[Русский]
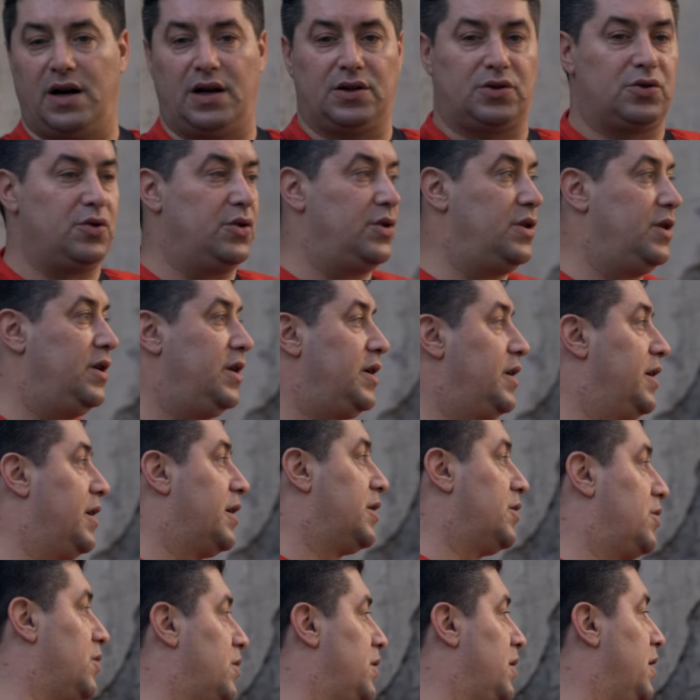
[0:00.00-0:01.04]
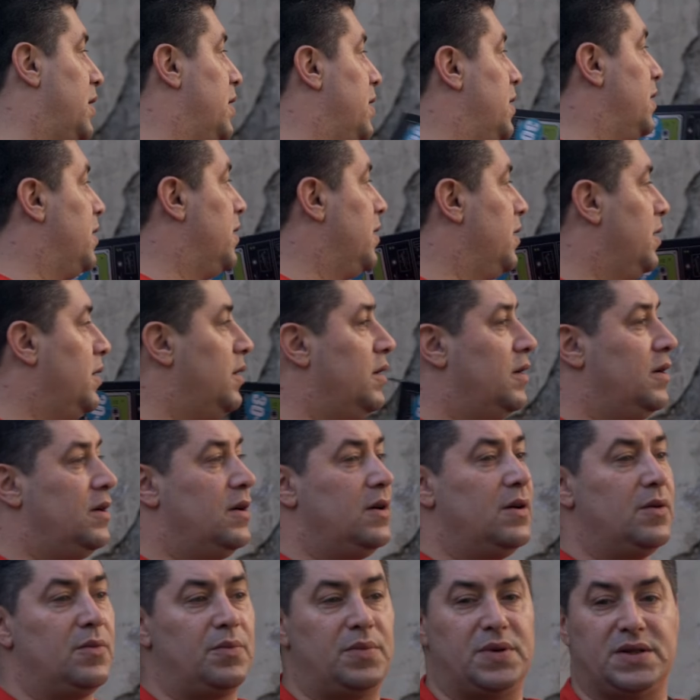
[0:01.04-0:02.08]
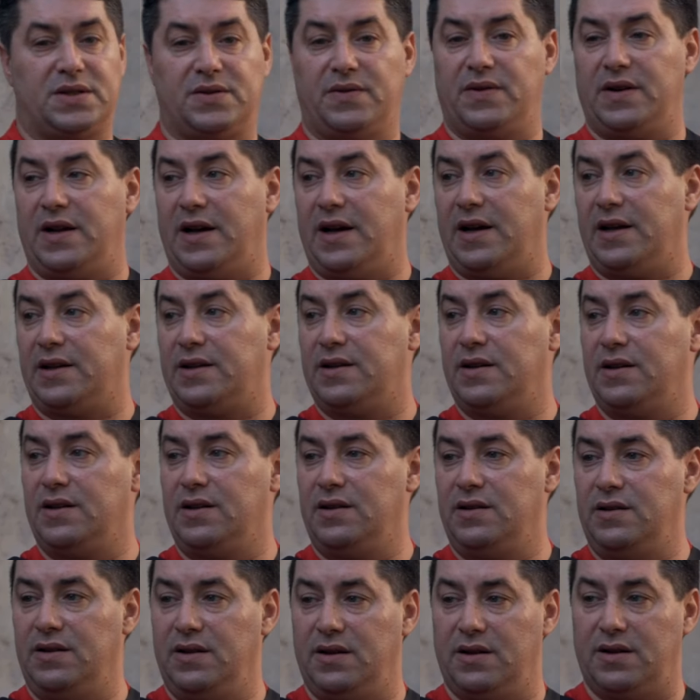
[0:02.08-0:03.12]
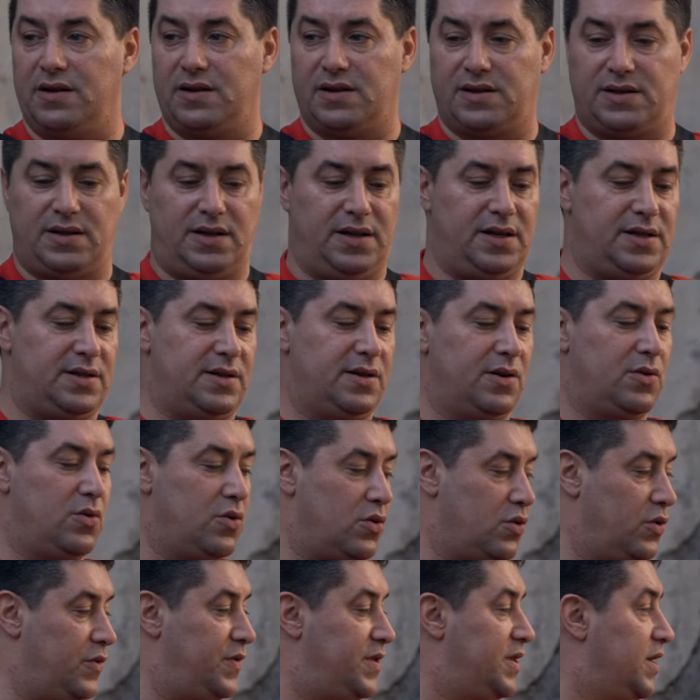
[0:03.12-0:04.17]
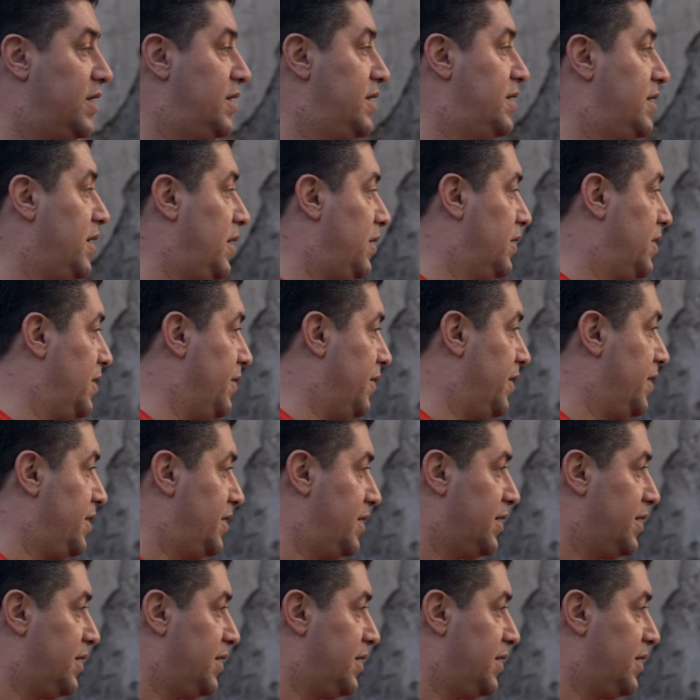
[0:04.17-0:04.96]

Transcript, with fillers: о той религии, которая позволяет не залезть на гору и всех сталкивать